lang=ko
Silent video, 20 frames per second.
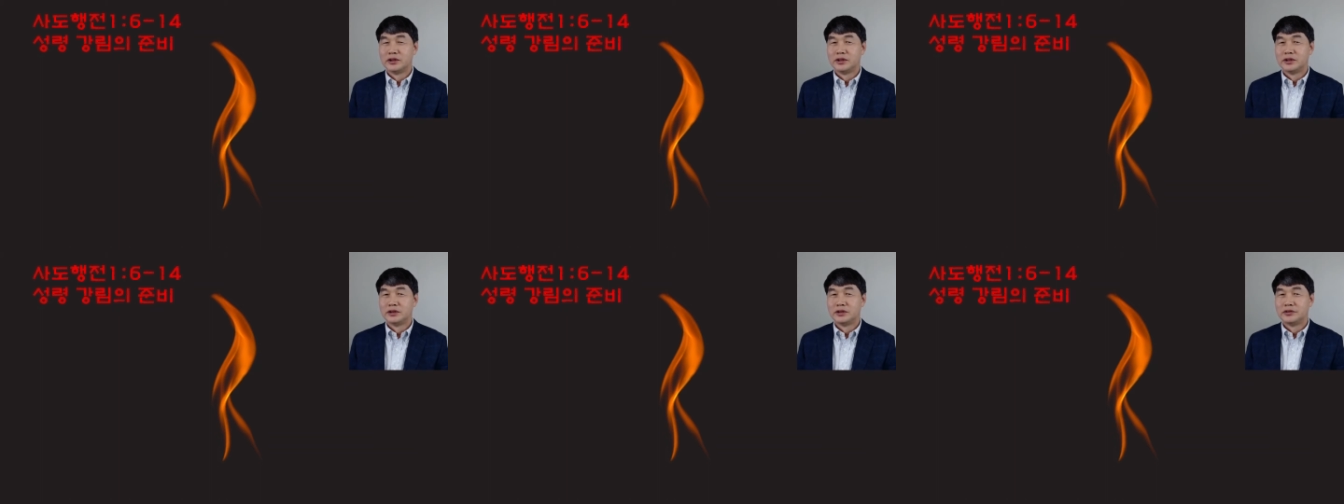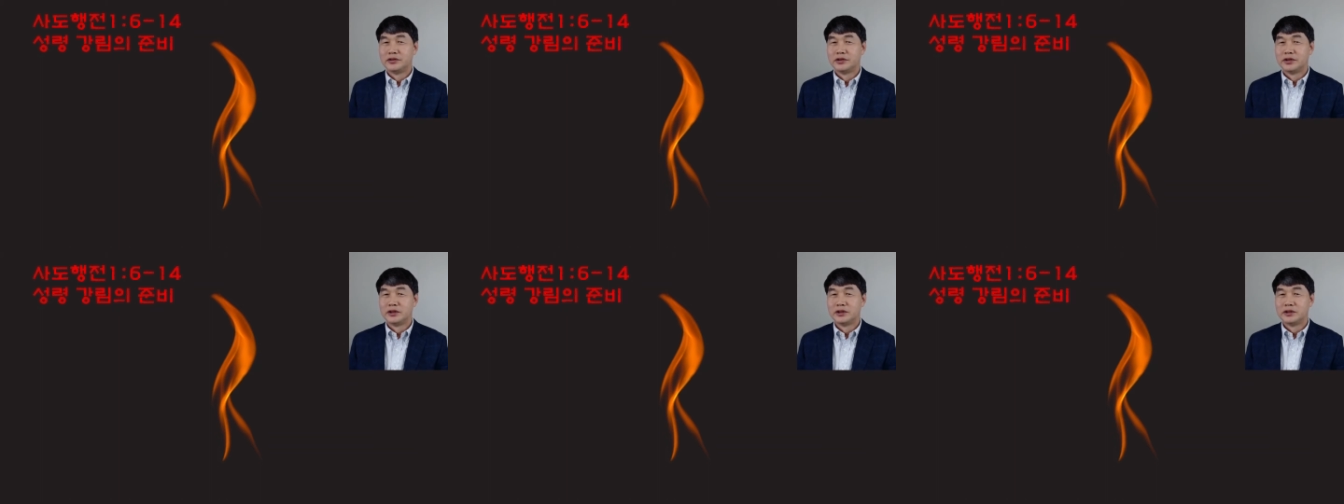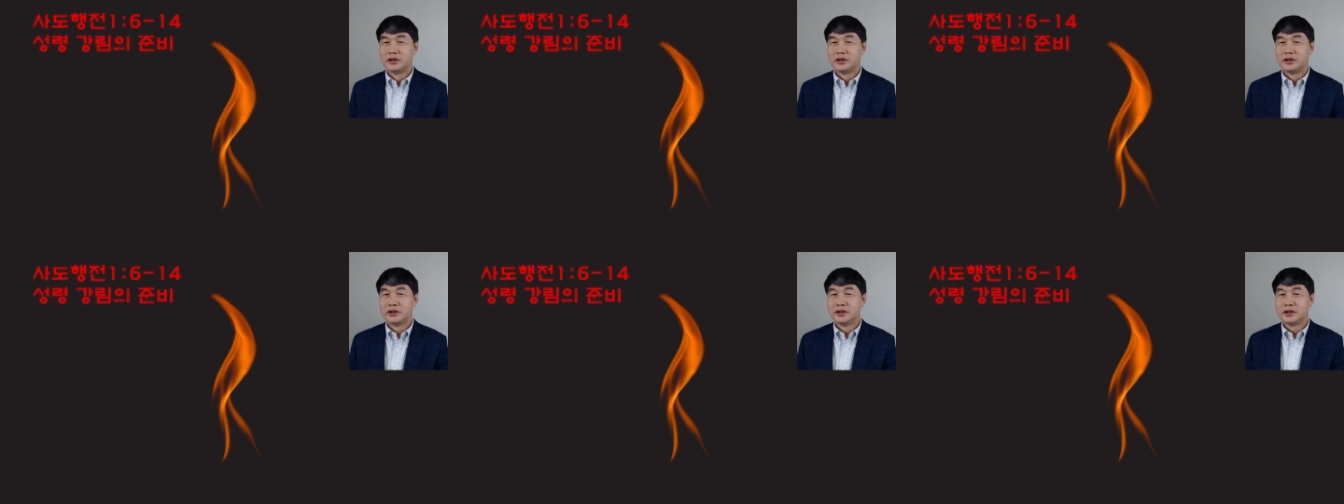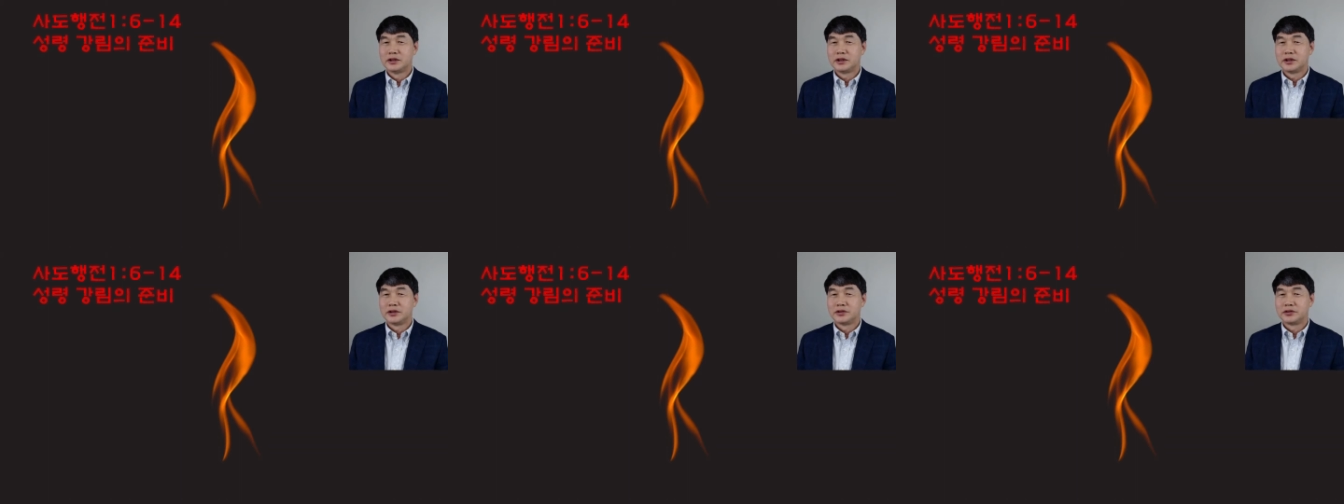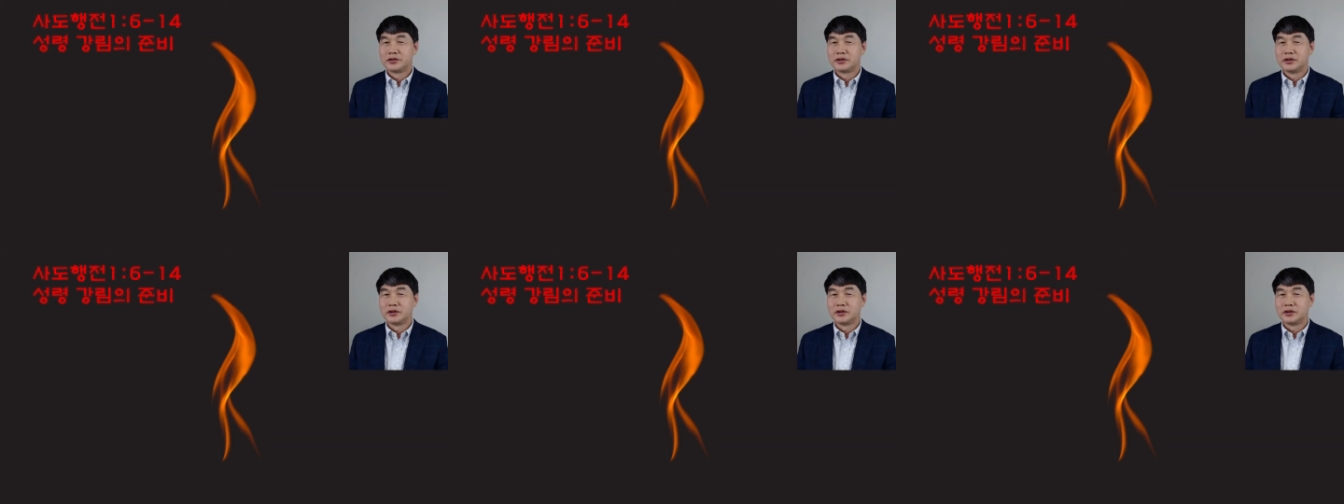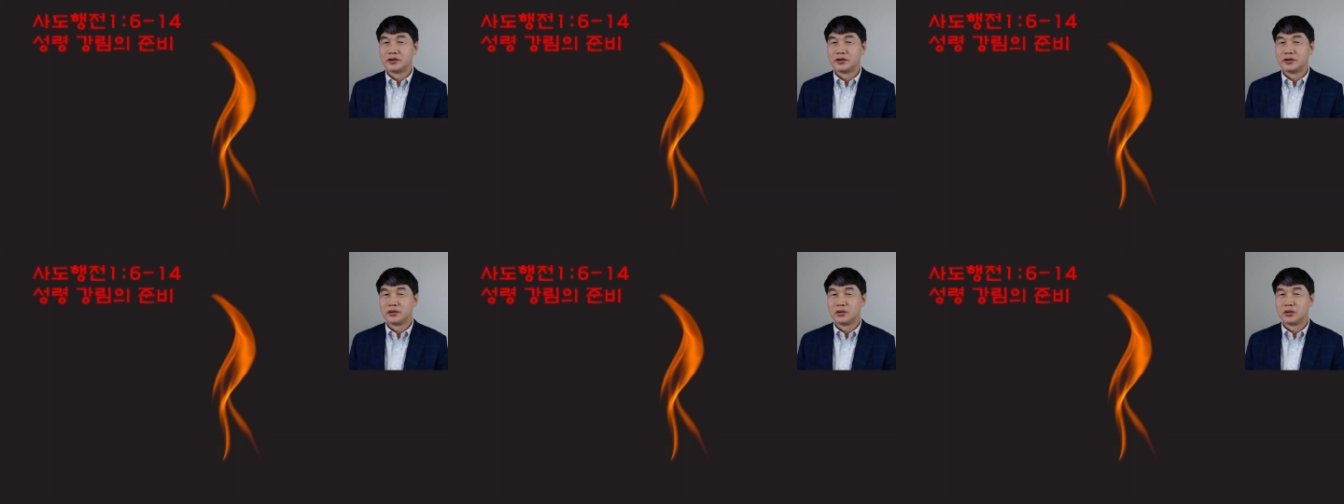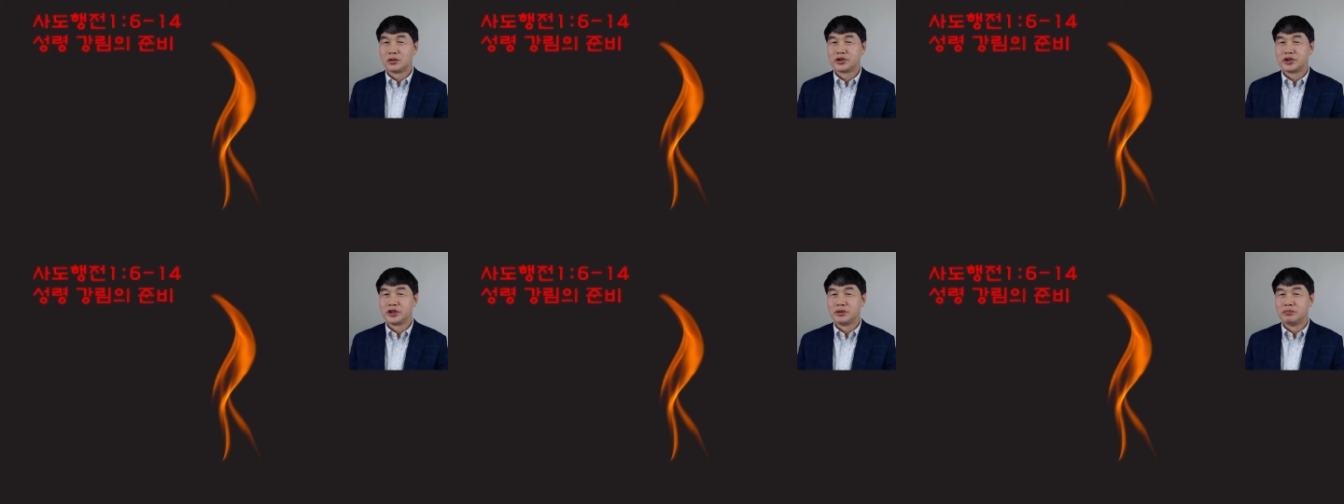성령께서
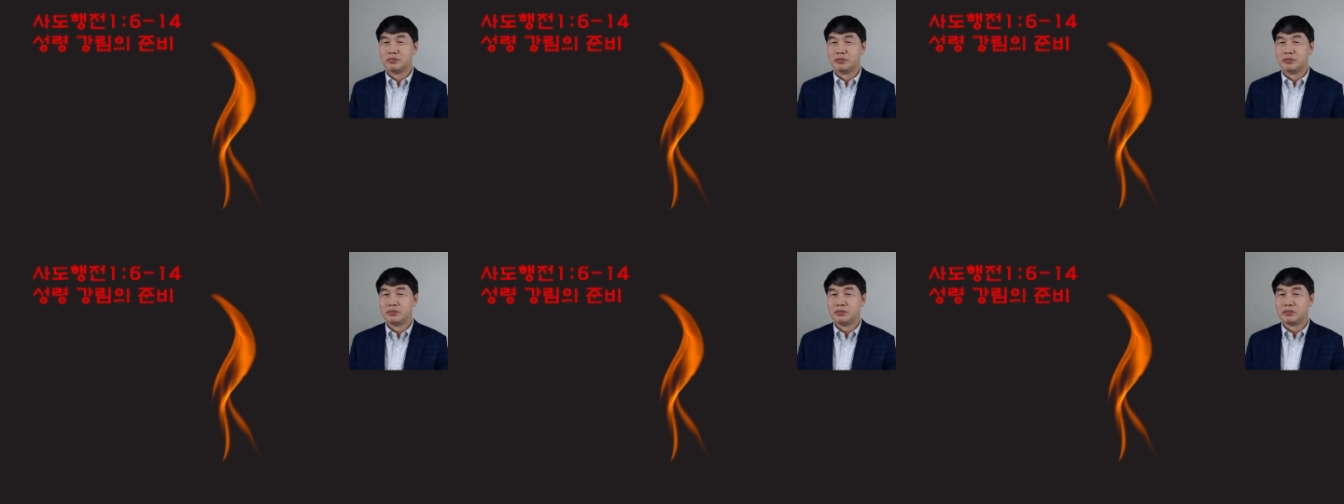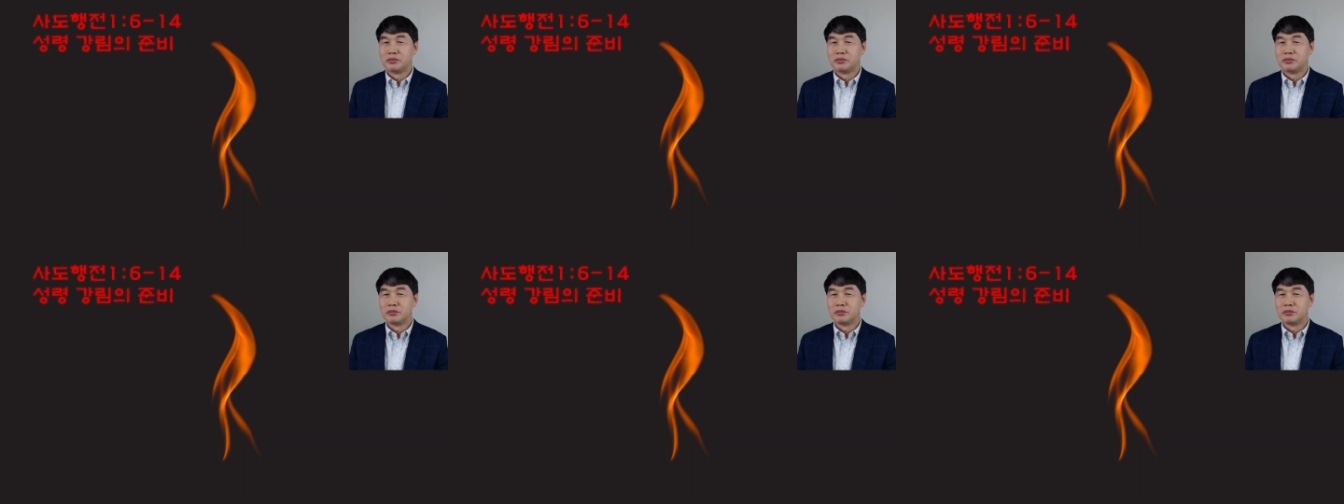오심,